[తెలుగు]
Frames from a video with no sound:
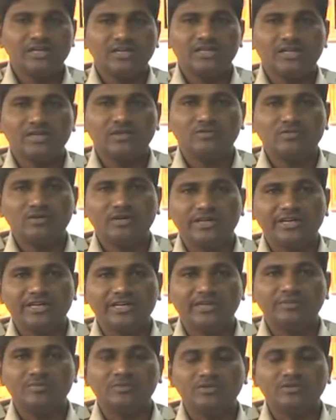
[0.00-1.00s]
రెడ్డి గారు వాళ్ళ
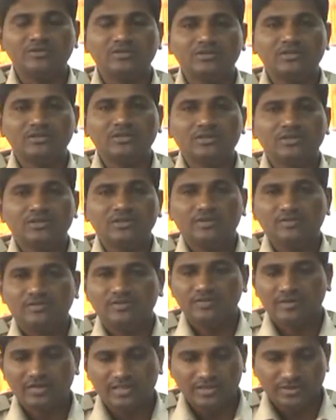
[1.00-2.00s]
టీము
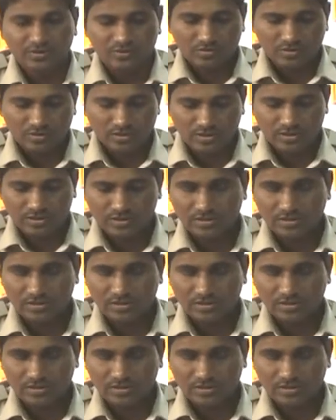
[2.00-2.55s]
వీళ్ళందరూ కూడా